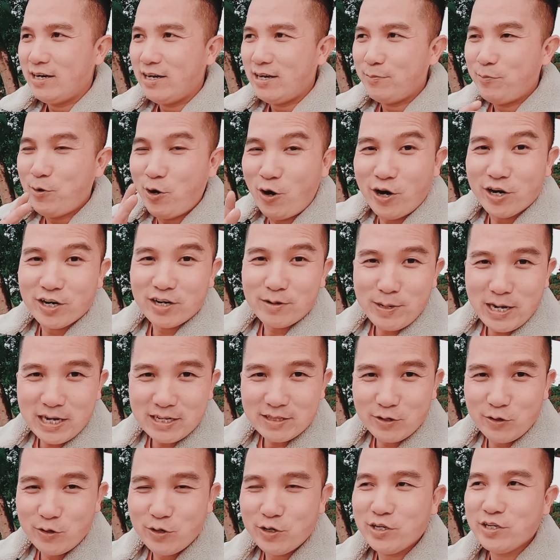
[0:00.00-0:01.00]
Em hỏi các
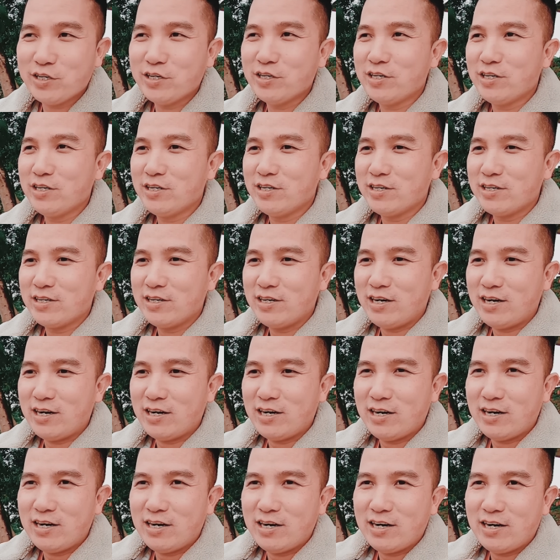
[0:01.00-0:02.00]
bác thôi
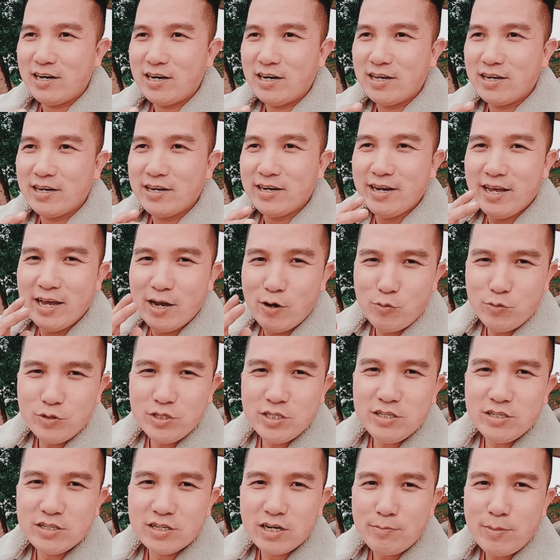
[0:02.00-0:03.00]
à, nếu
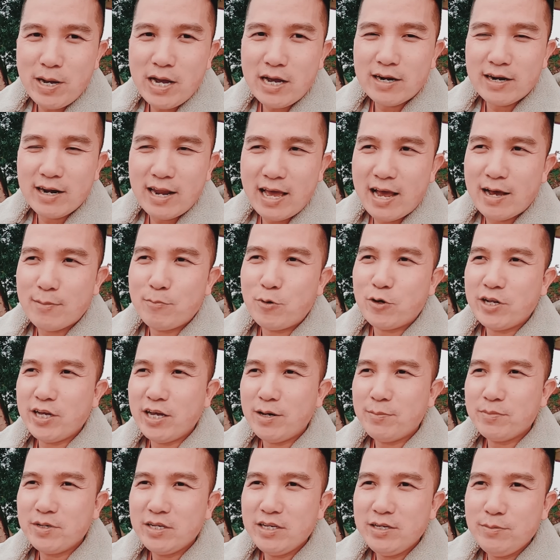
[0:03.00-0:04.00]
như các bác là bọn
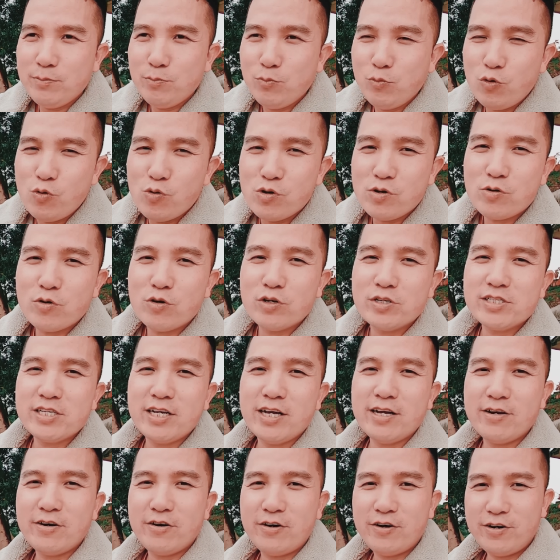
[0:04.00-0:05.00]
em đi mua con
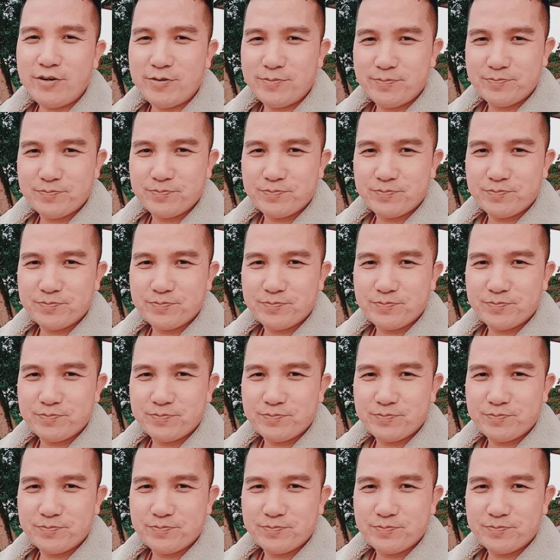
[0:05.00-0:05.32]
xe đó